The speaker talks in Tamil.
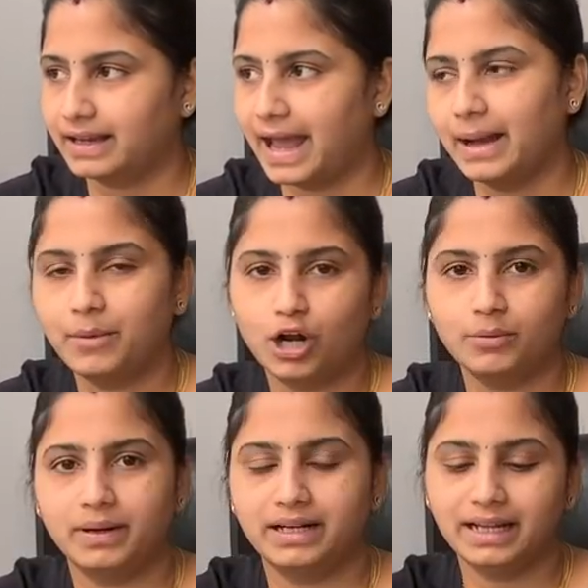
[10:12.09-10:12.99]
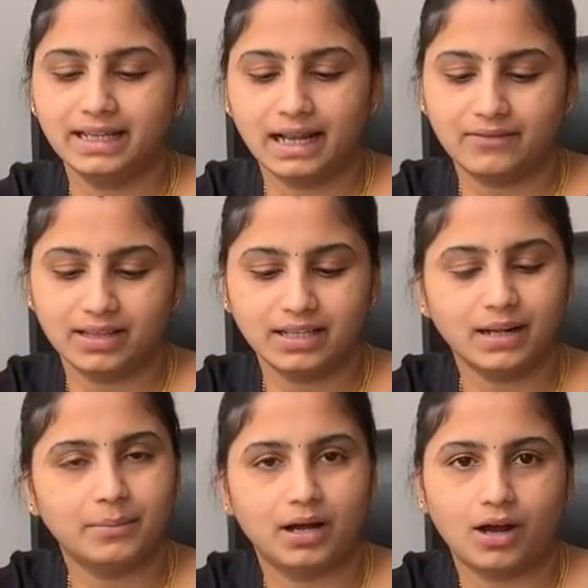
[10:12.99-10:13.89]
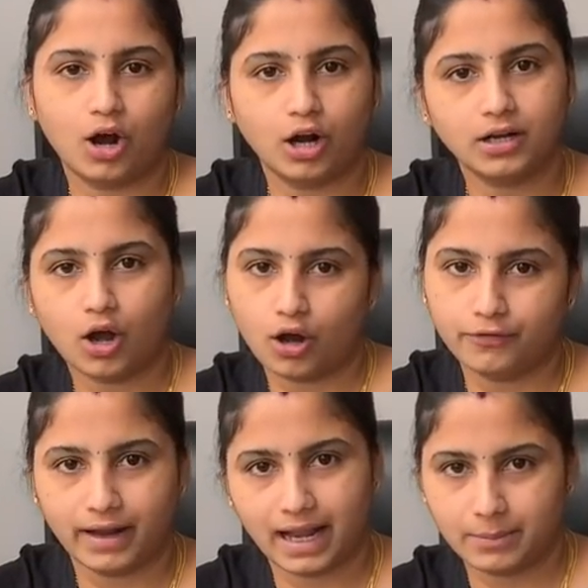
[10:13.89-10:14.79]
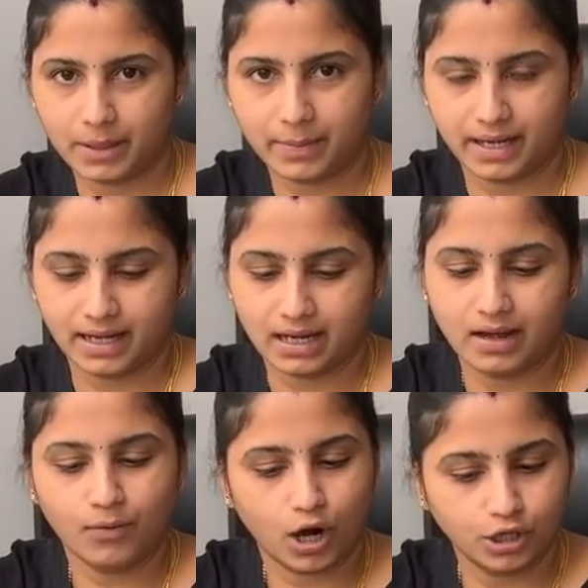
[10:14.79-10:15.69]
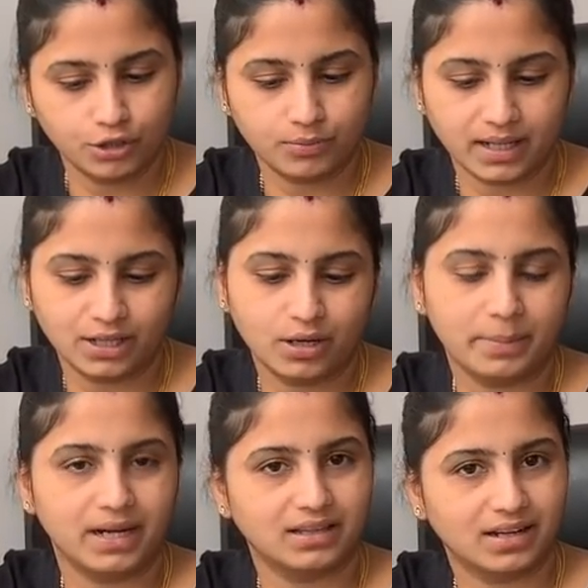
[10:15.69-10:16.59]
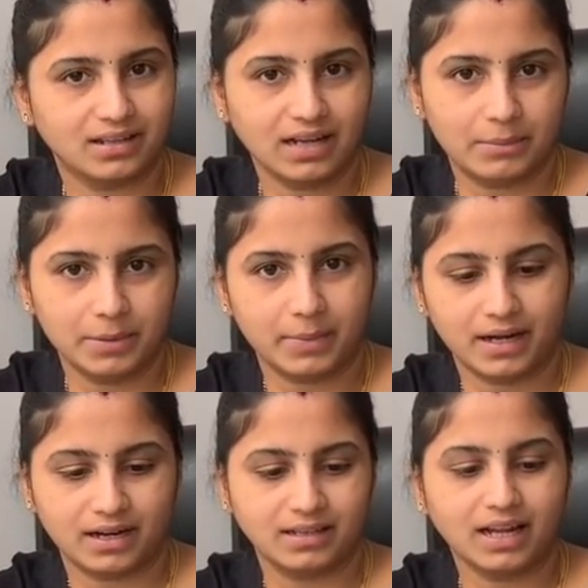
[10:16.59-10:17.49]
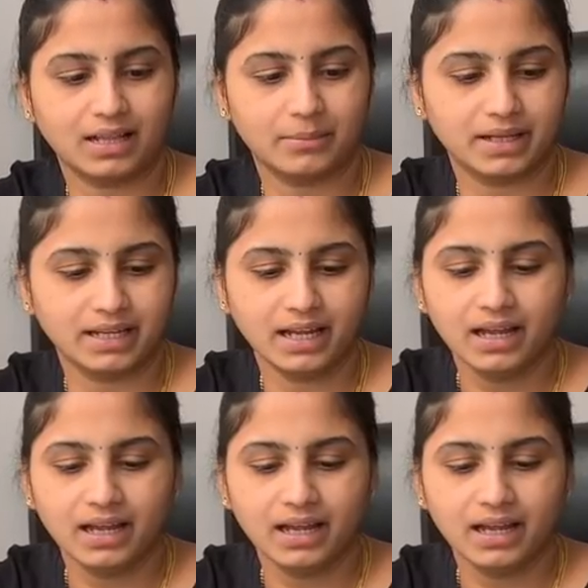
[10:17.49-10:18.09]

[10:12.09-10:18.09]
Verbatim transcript: கேம் ஆன் பண்ணிட்டு இதுல வந்து நம்ம ஆன் ஆஃப் எல்லாமே பண்ணிக்கலாம் வால்யூம் அதிகப்படுத்துறது கம்மி பண்றதுன்னு அந்த மாதிரி